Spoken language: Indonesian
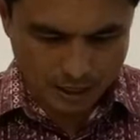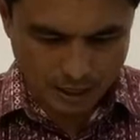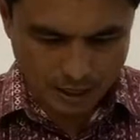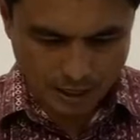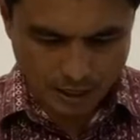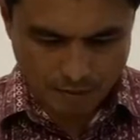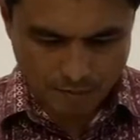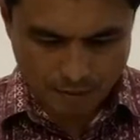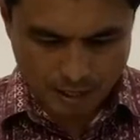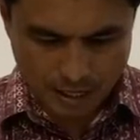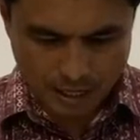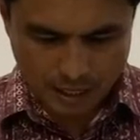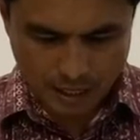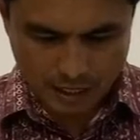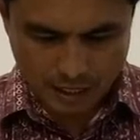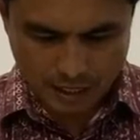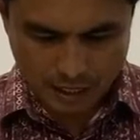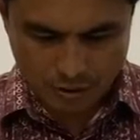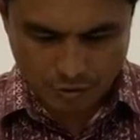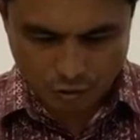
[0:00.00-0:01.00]
5
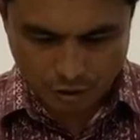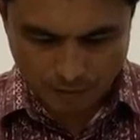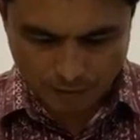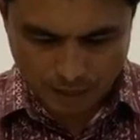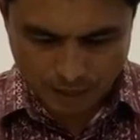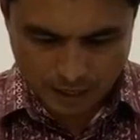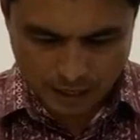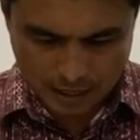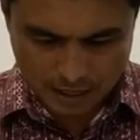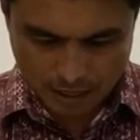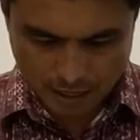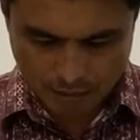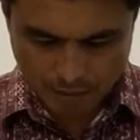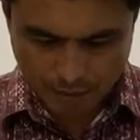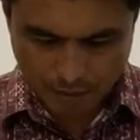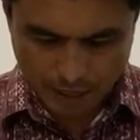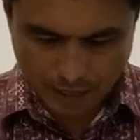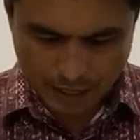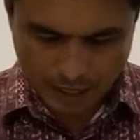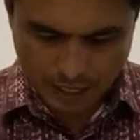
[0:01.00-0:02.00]
ayat 12
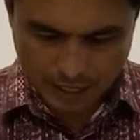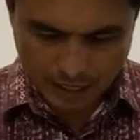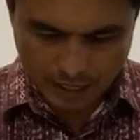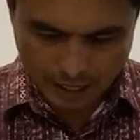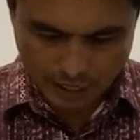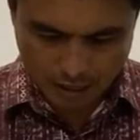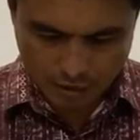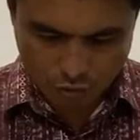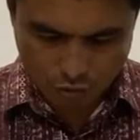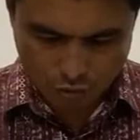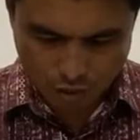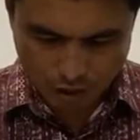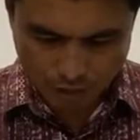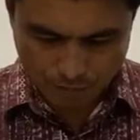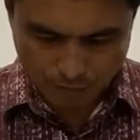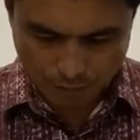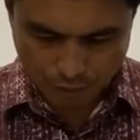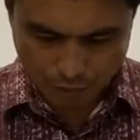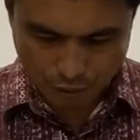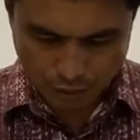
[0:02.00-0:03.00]
sampai ayat
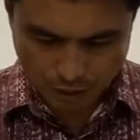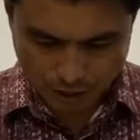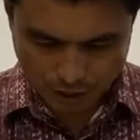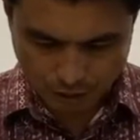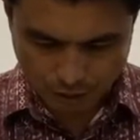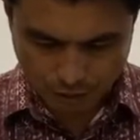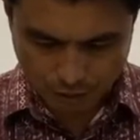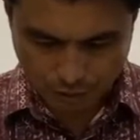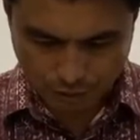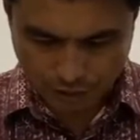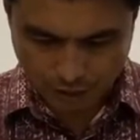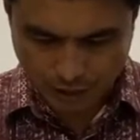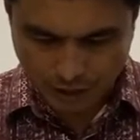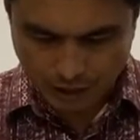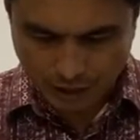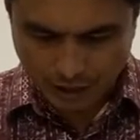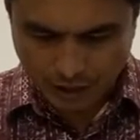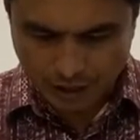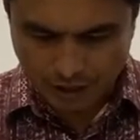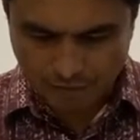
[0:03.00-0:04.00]
21.
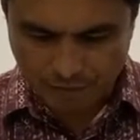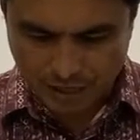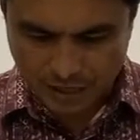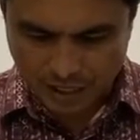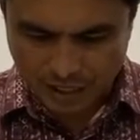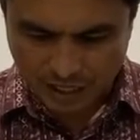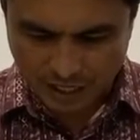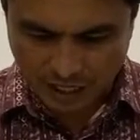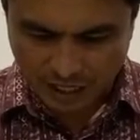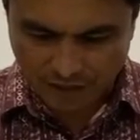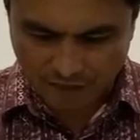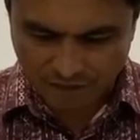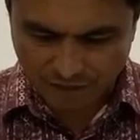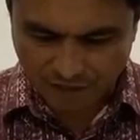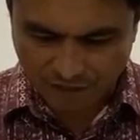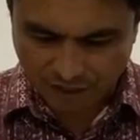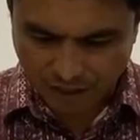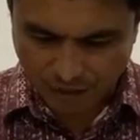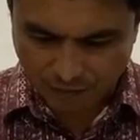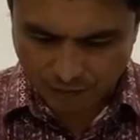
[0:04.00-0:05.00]
Demikian
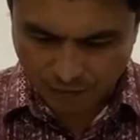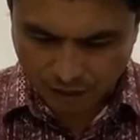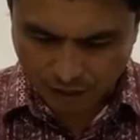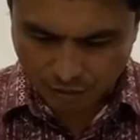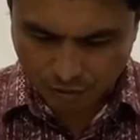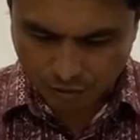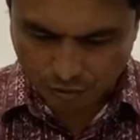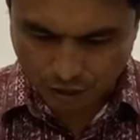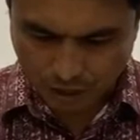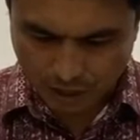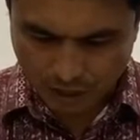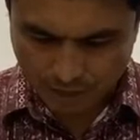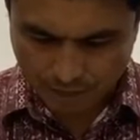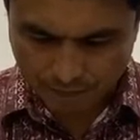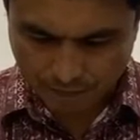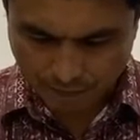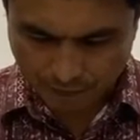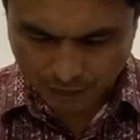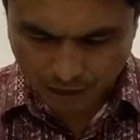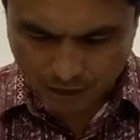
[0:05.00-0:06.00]
firman Tuhan.
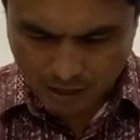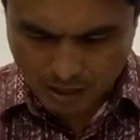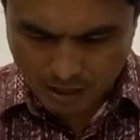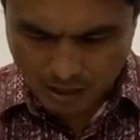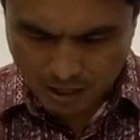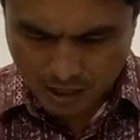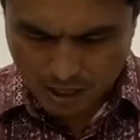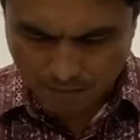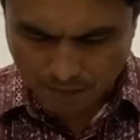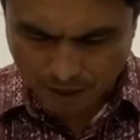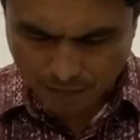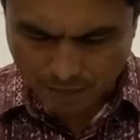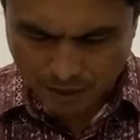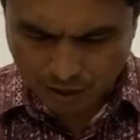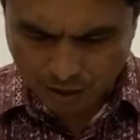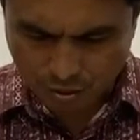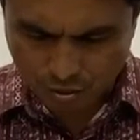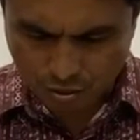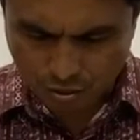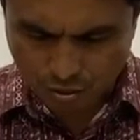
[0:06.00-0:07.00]
Sebab
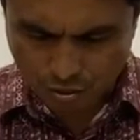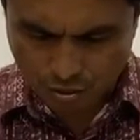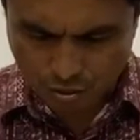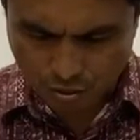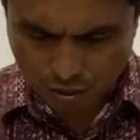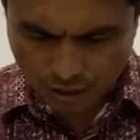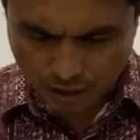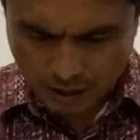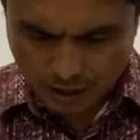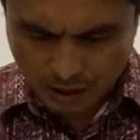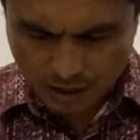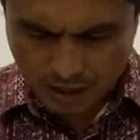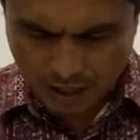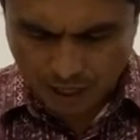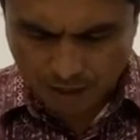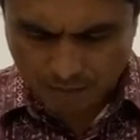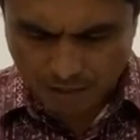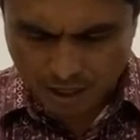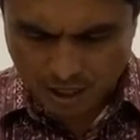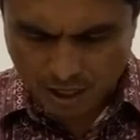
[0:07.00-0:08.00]
itu,
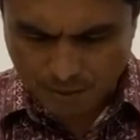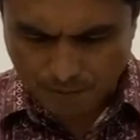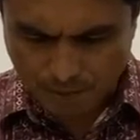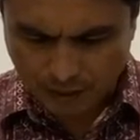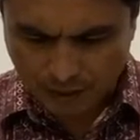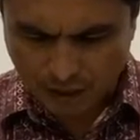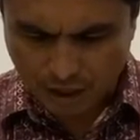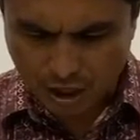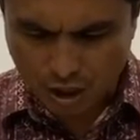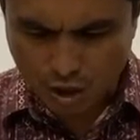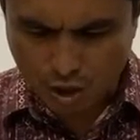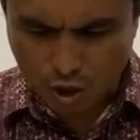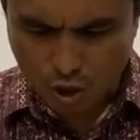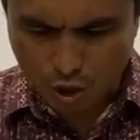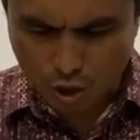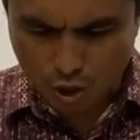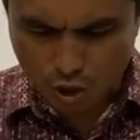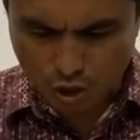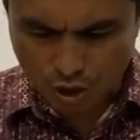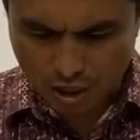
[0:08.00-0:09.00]
sama seperti
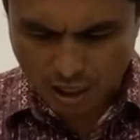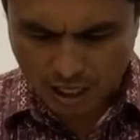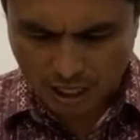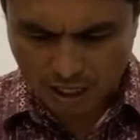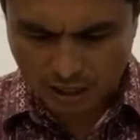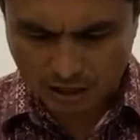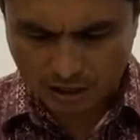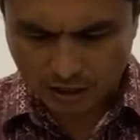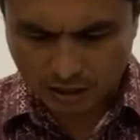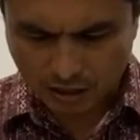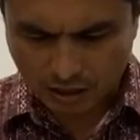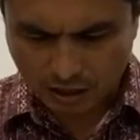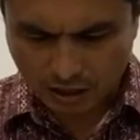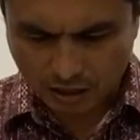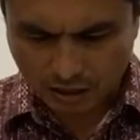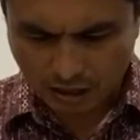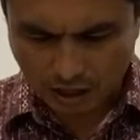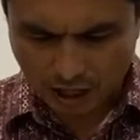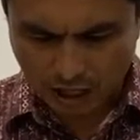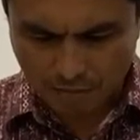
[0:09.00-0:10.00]
dosa
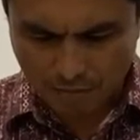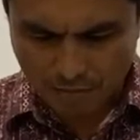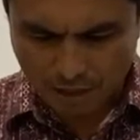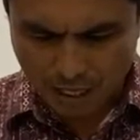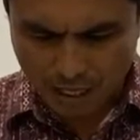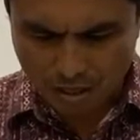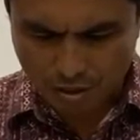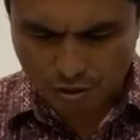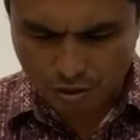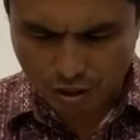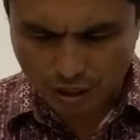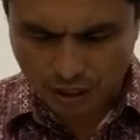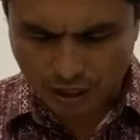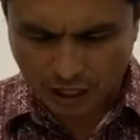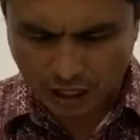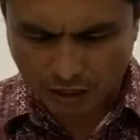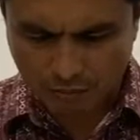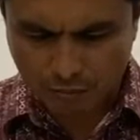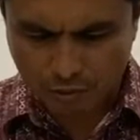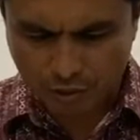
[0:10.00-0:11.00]
telah masuk ke
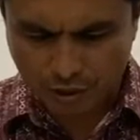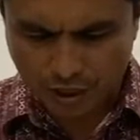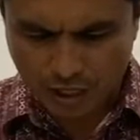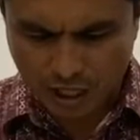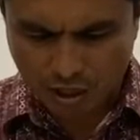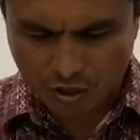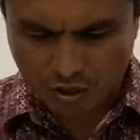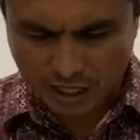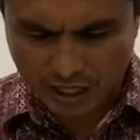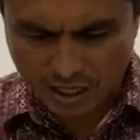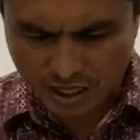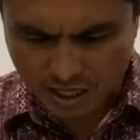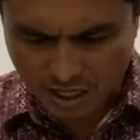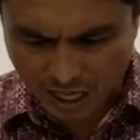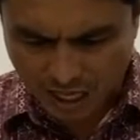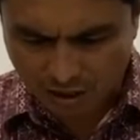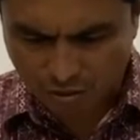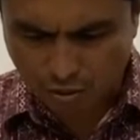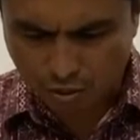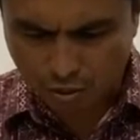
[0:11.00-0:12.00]
dalam dunia oleh
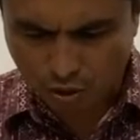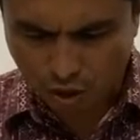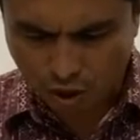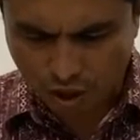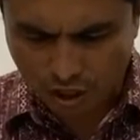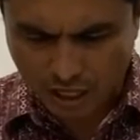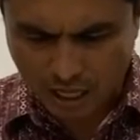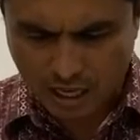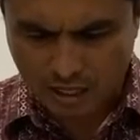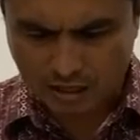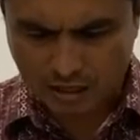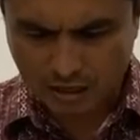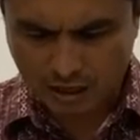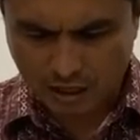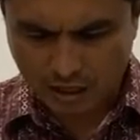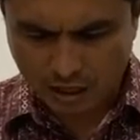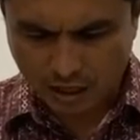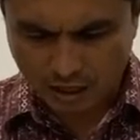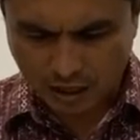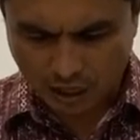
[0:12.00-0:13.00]
satu orang,
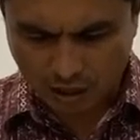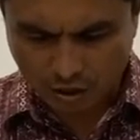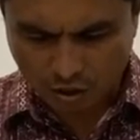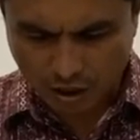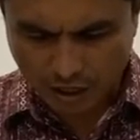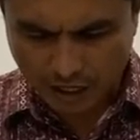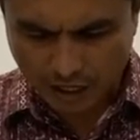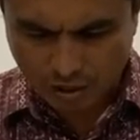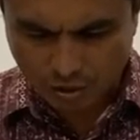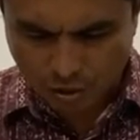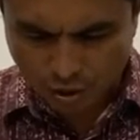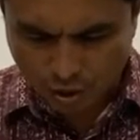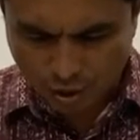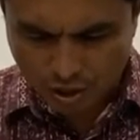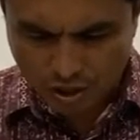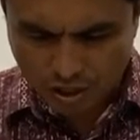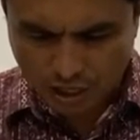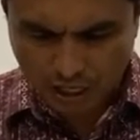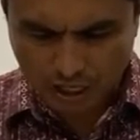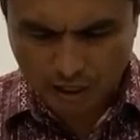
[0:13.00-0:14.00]
dan oleh
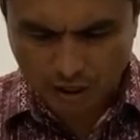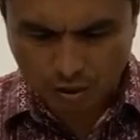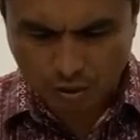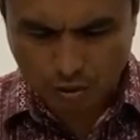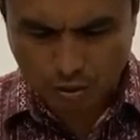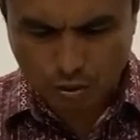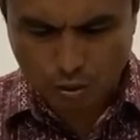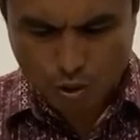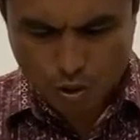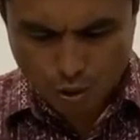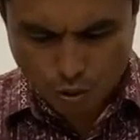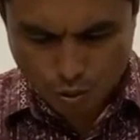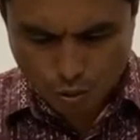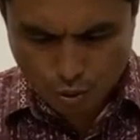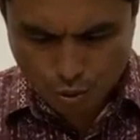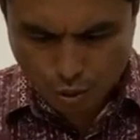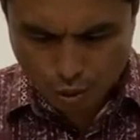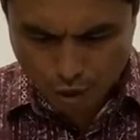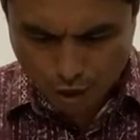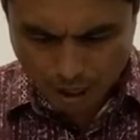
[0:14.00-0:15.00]
dosa itu
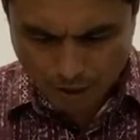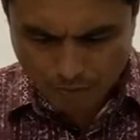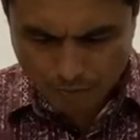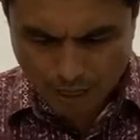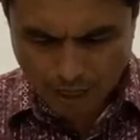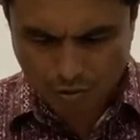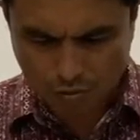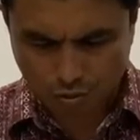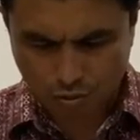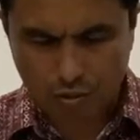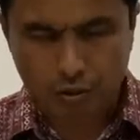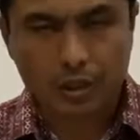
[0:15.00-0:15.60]
juga maut